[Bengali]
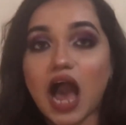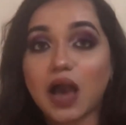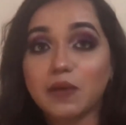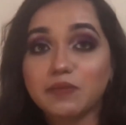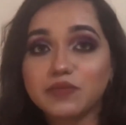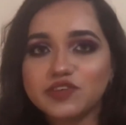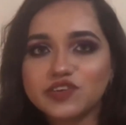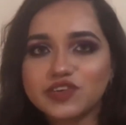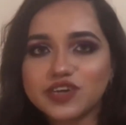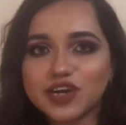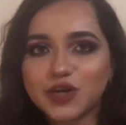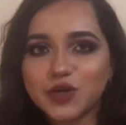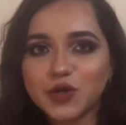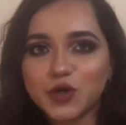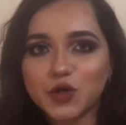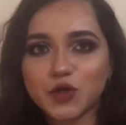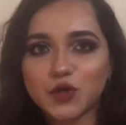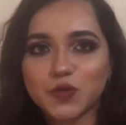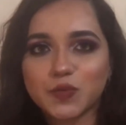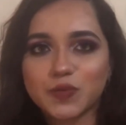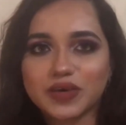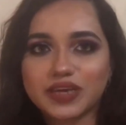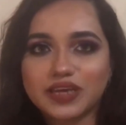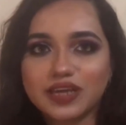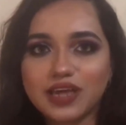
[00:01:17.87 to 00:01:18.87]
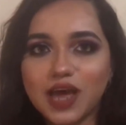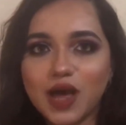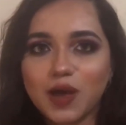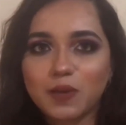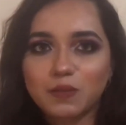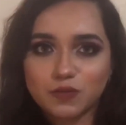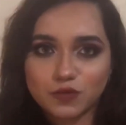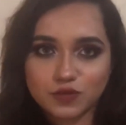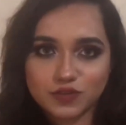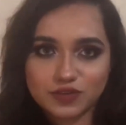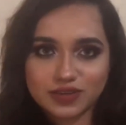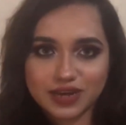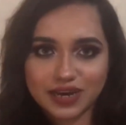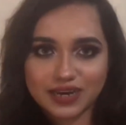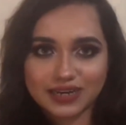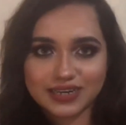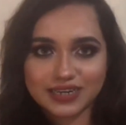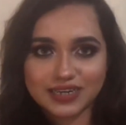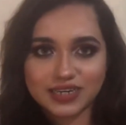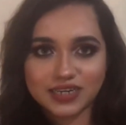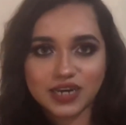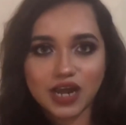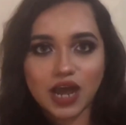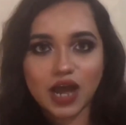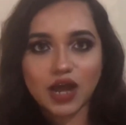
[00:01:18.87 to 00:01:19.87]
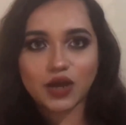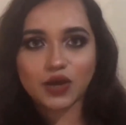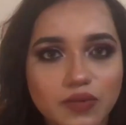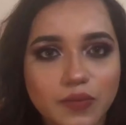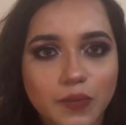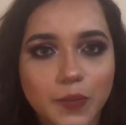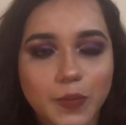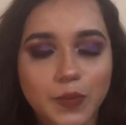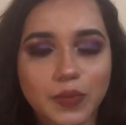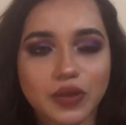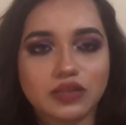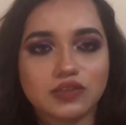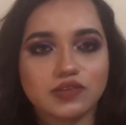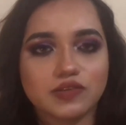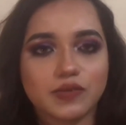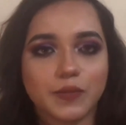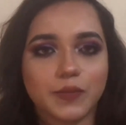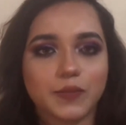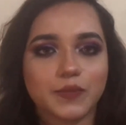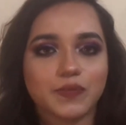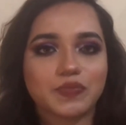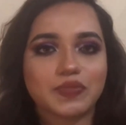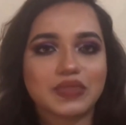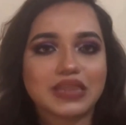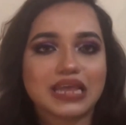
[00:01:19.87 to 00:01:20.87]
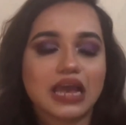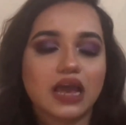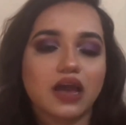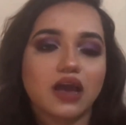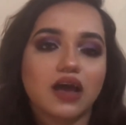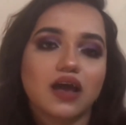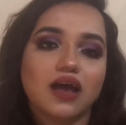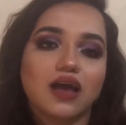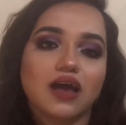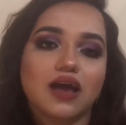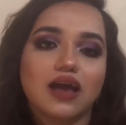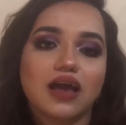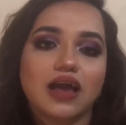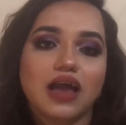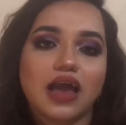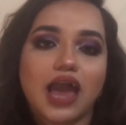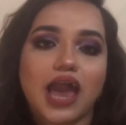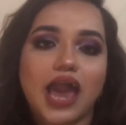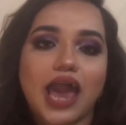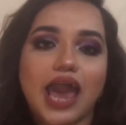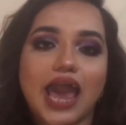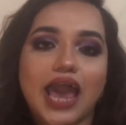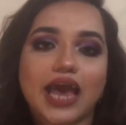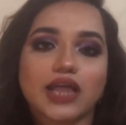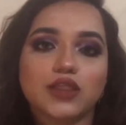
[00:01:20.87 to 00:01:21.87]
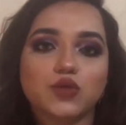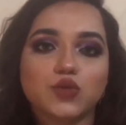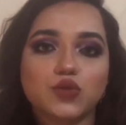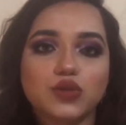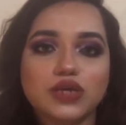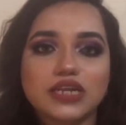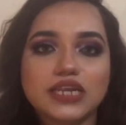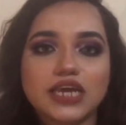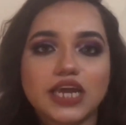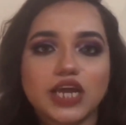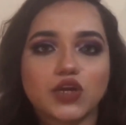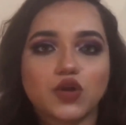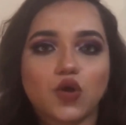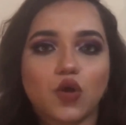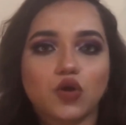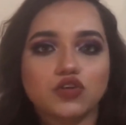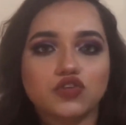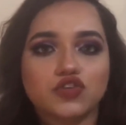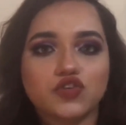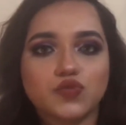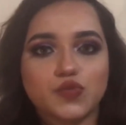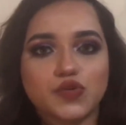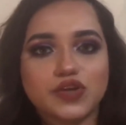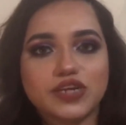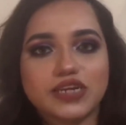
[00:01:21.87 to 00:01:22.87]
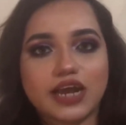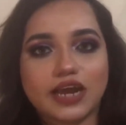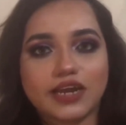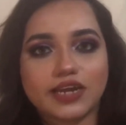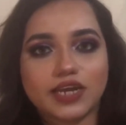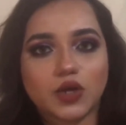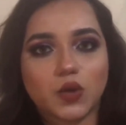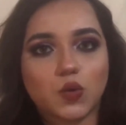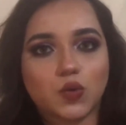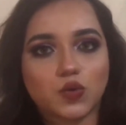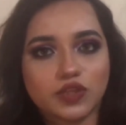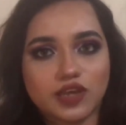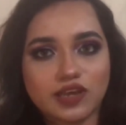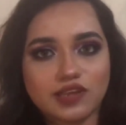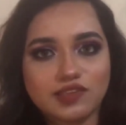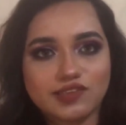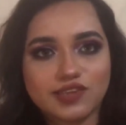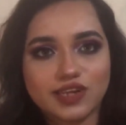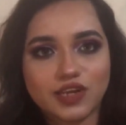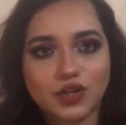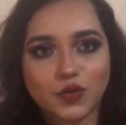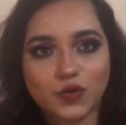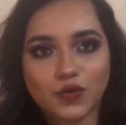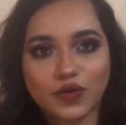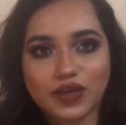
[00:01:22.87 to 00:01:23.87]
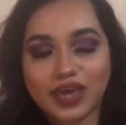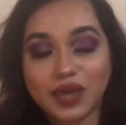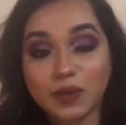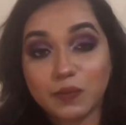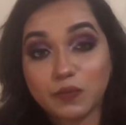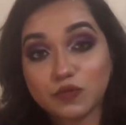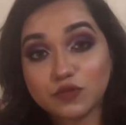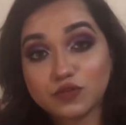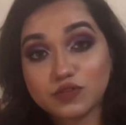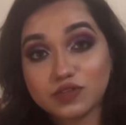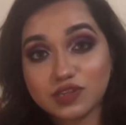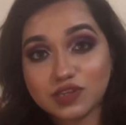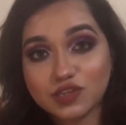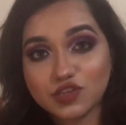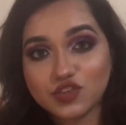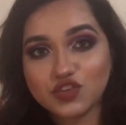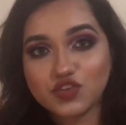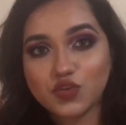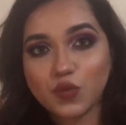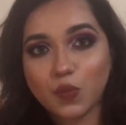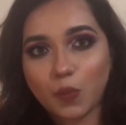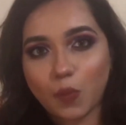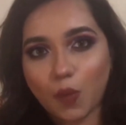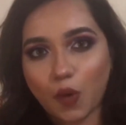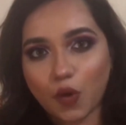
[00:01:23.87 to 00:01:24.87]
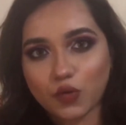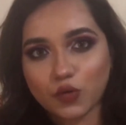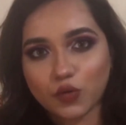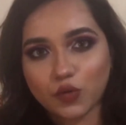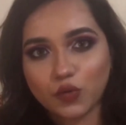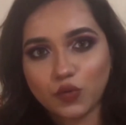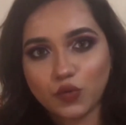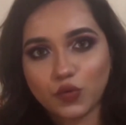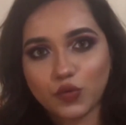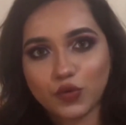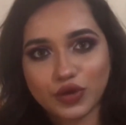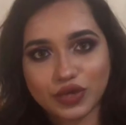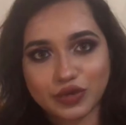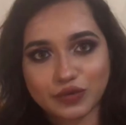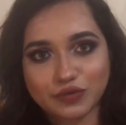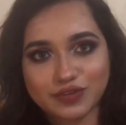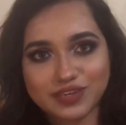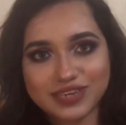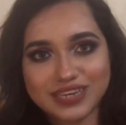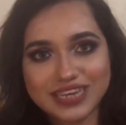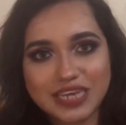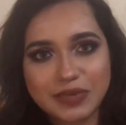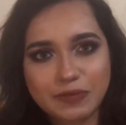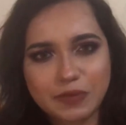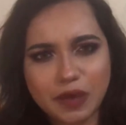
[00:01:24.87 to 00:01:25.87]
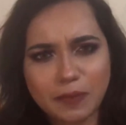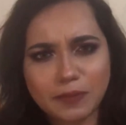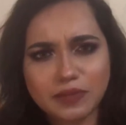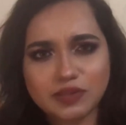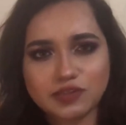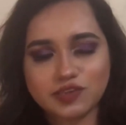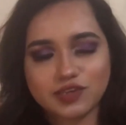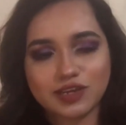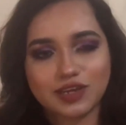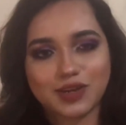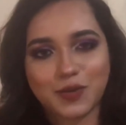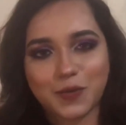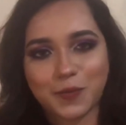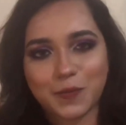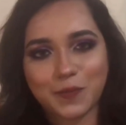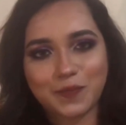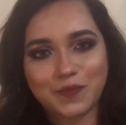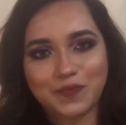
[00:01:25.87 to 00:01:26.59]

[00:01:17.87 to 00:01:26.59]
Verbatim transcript: আবিষ্কার করবে মুস্কানের আচ্ছা এতদিন এই রহস্যময় নারী কোথায় ছিল এ প্রশ্নের চেয়েও বড় হয়ে ওঠে কিভাবে ছিল